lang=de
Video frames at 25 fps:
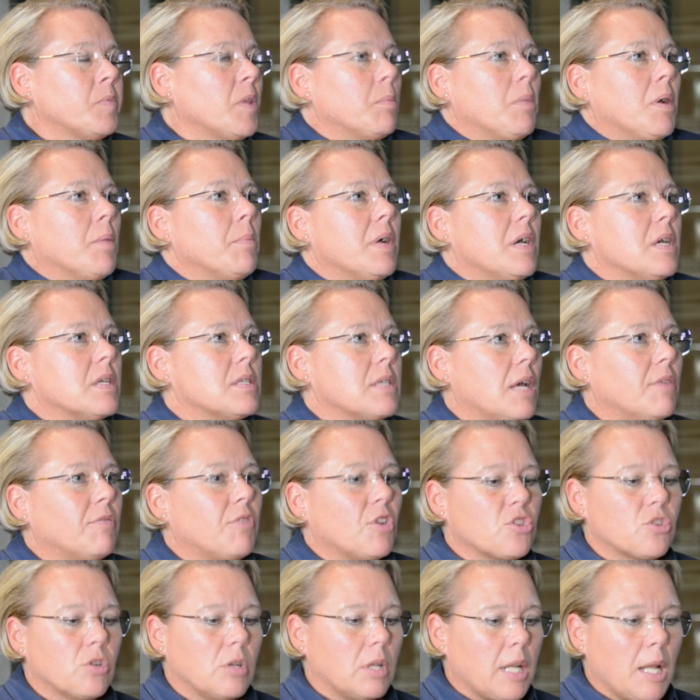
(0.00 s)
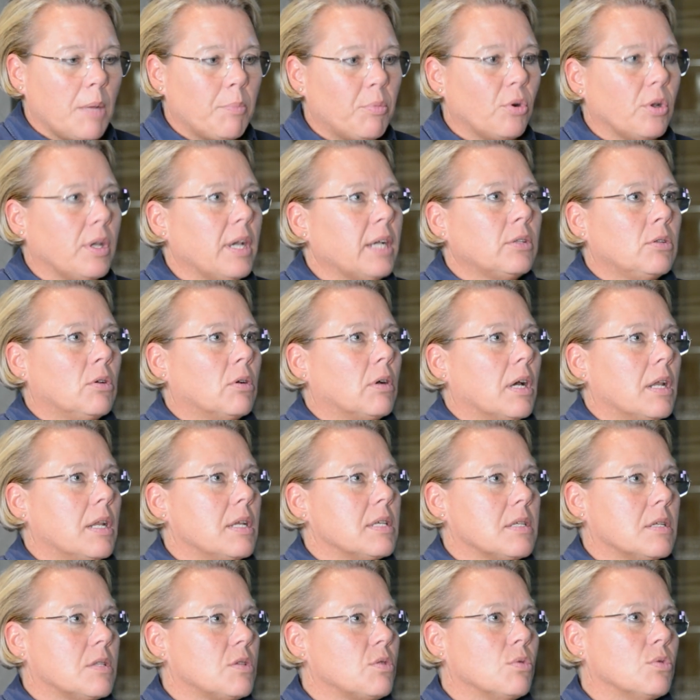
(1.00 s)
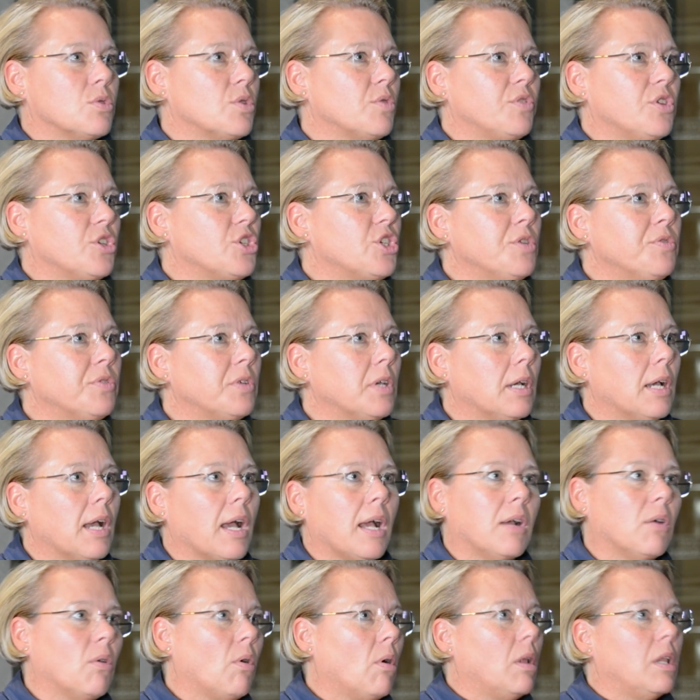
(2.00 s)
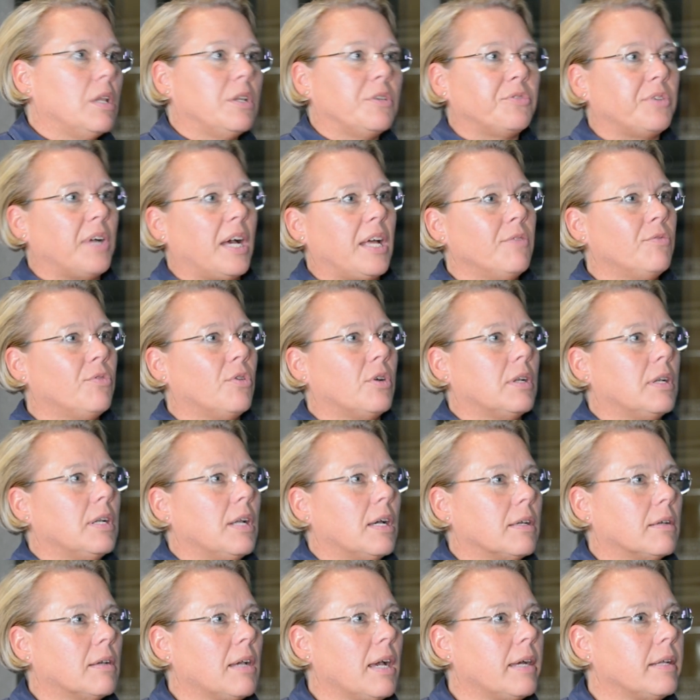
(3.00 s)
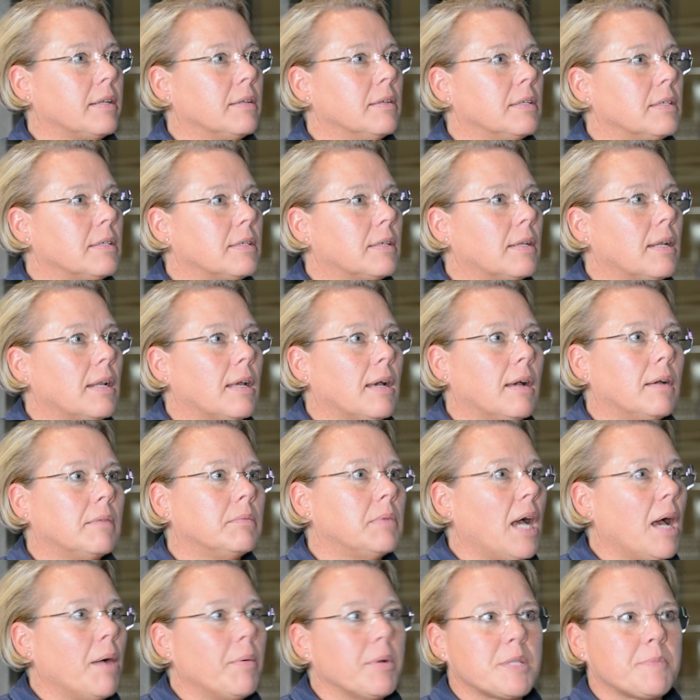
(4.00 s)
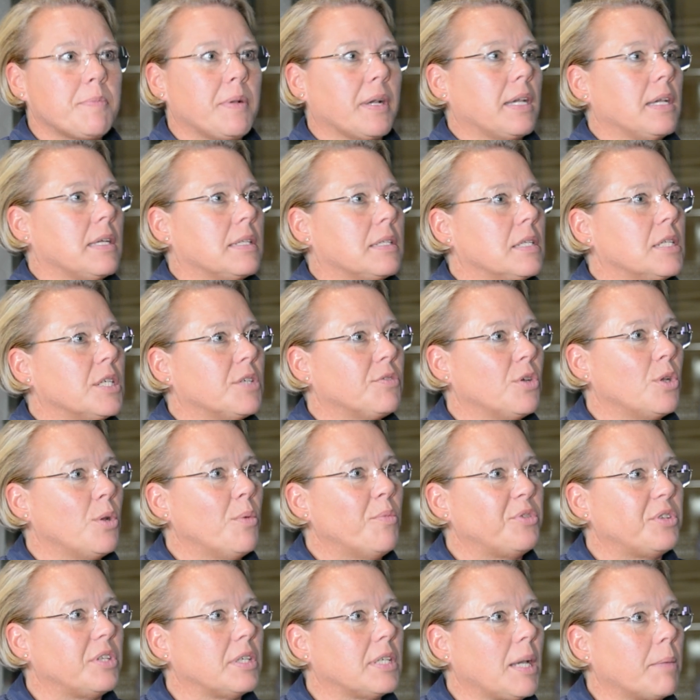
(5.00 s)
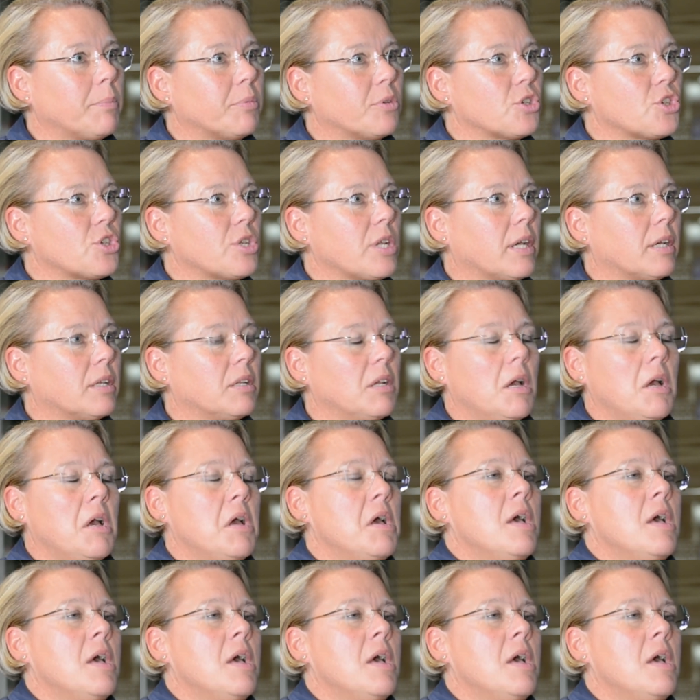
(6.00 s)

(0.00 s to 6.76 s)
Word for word: Manchmal ist einfach schon in der Projektorganisation so viel schiefgegangen Rollen, Verantwortlichkeiten nicht klar, Arbeitspakete nicht vernünftig abgesteckt.